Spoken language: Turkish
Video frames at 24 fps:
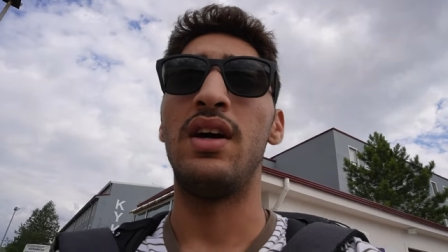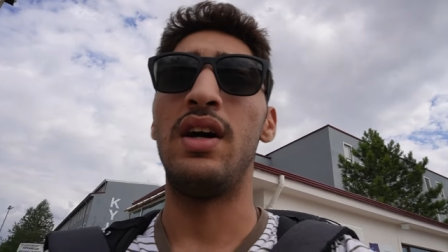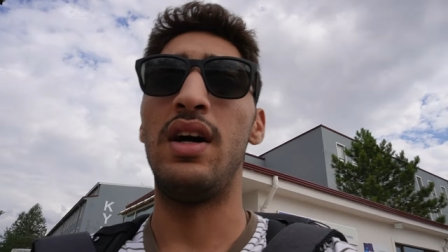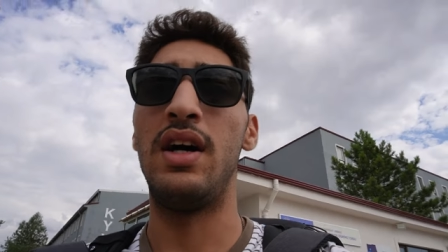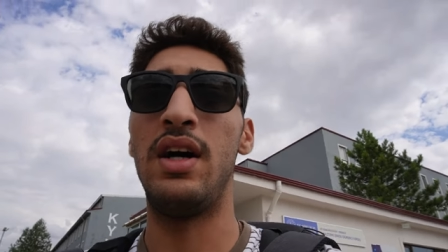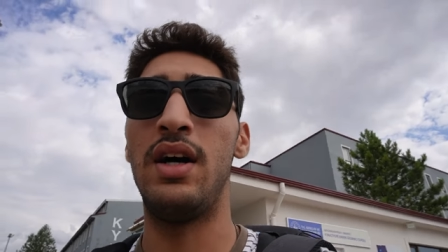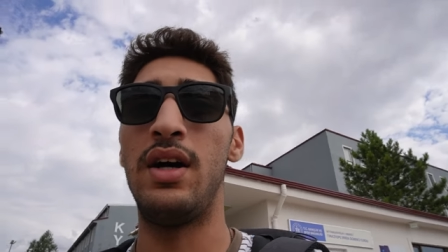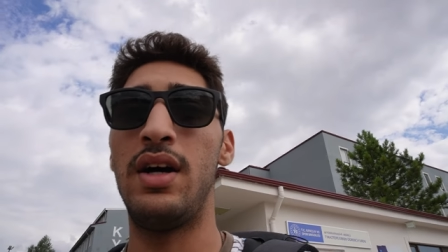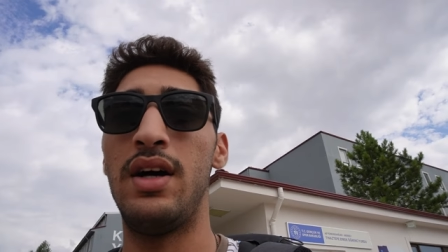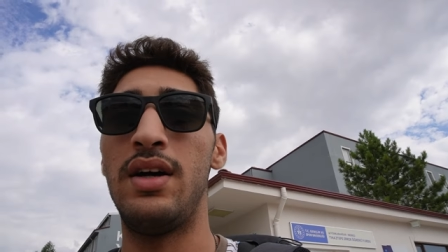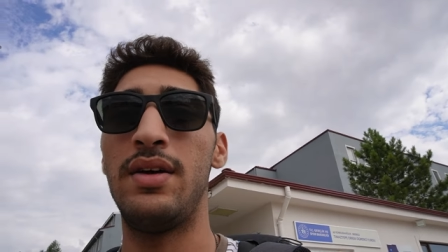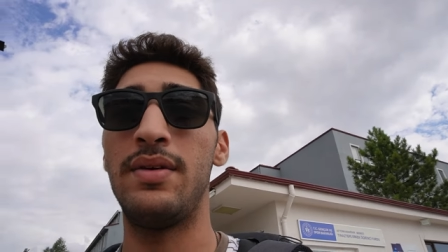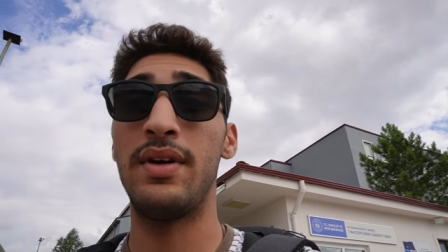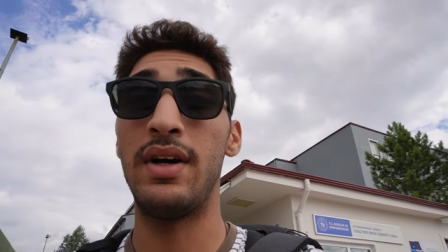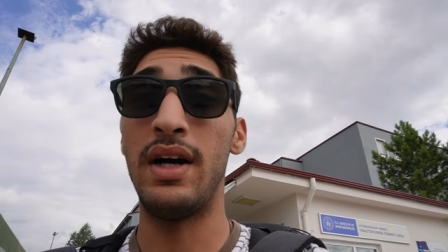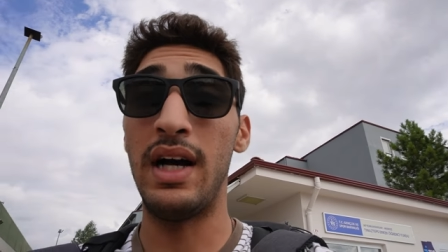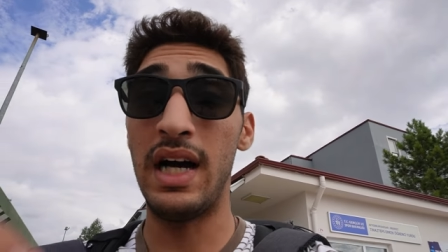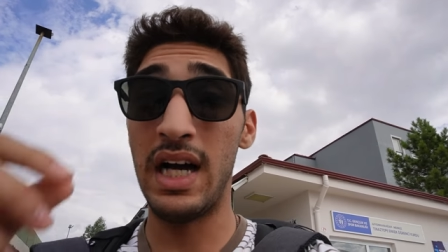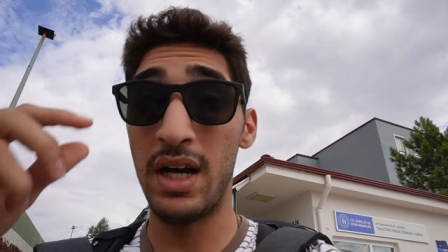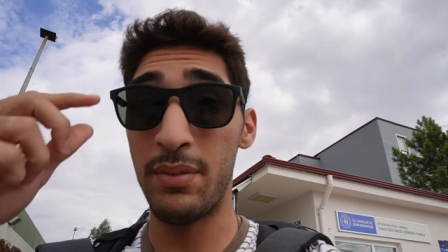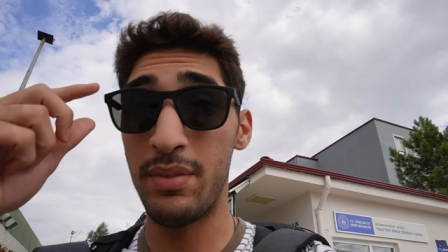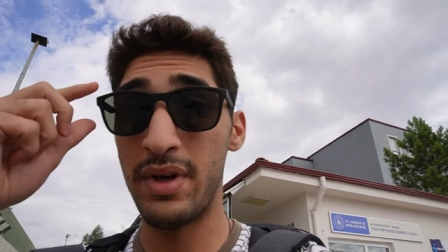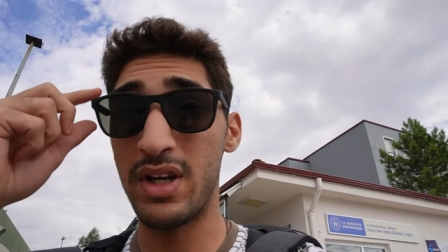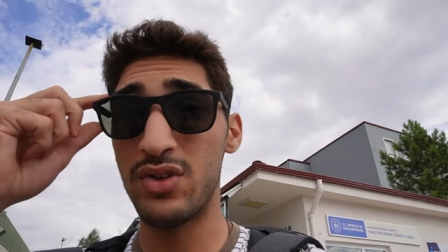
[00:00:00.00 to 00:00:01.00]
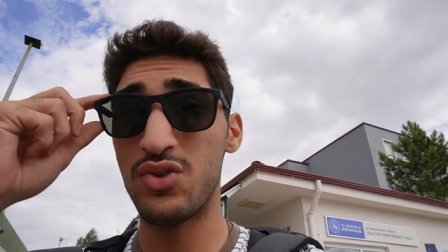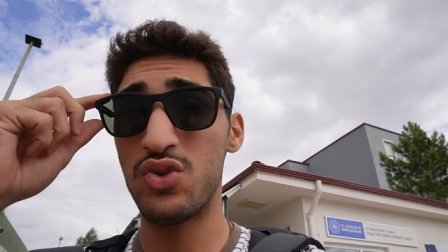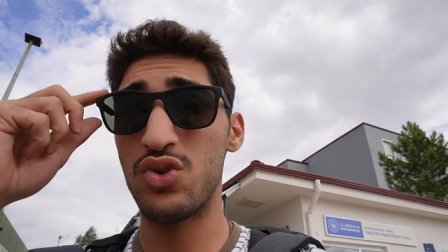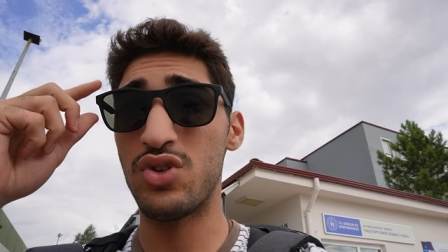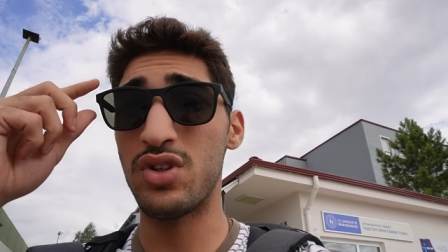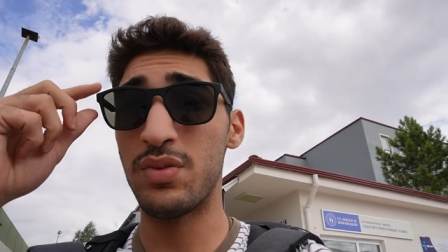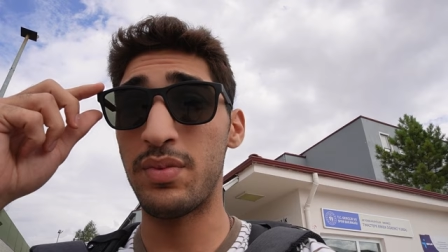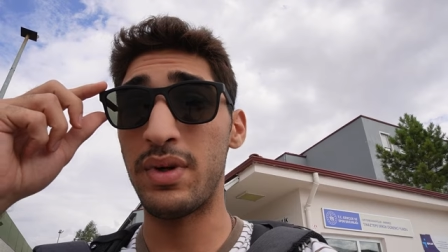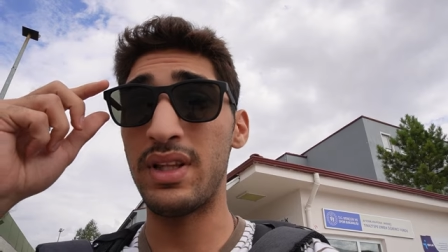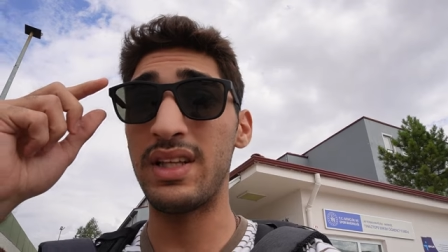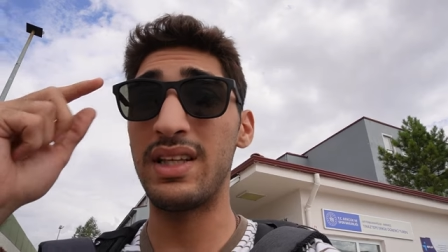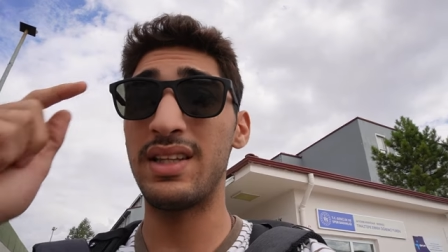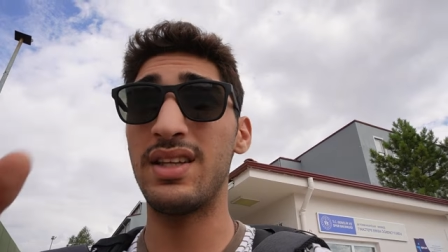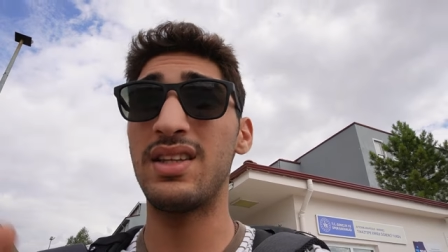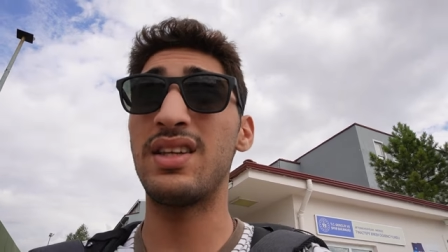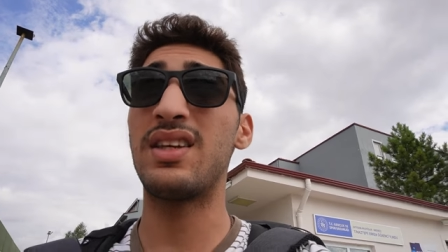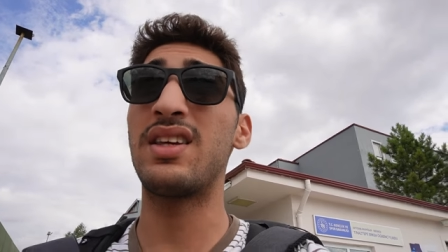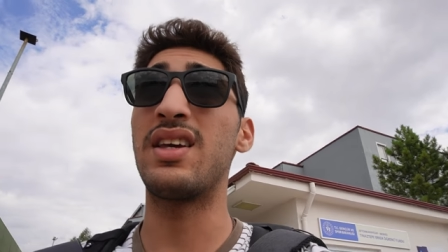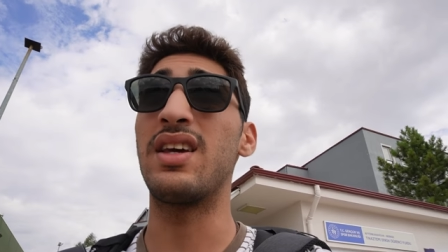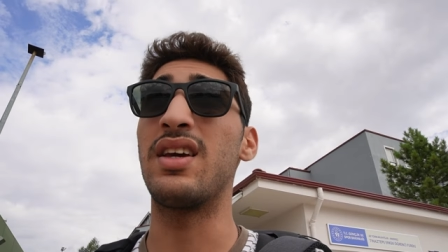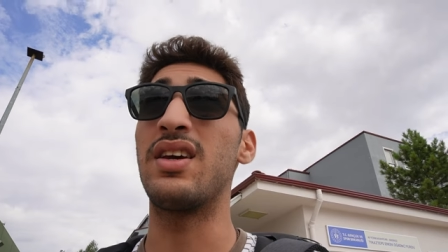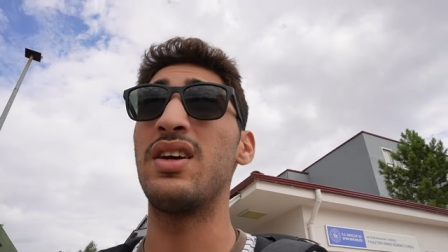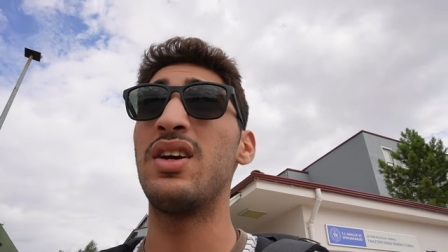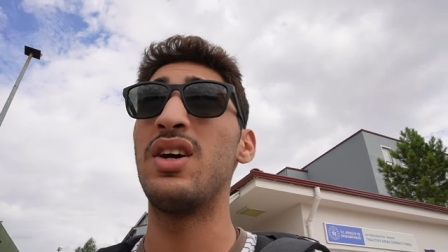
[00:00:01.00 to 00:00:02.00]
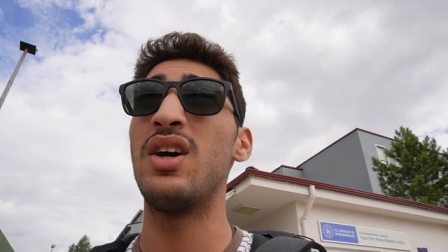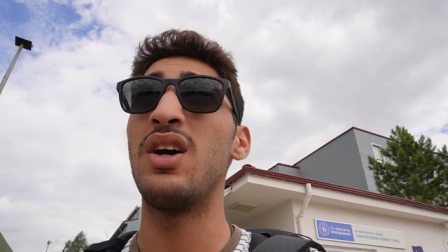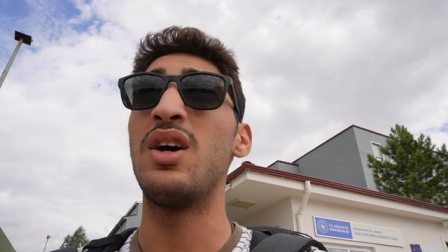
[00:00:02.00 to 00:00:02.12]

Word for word: Aha. Abi az önce bana dedi ki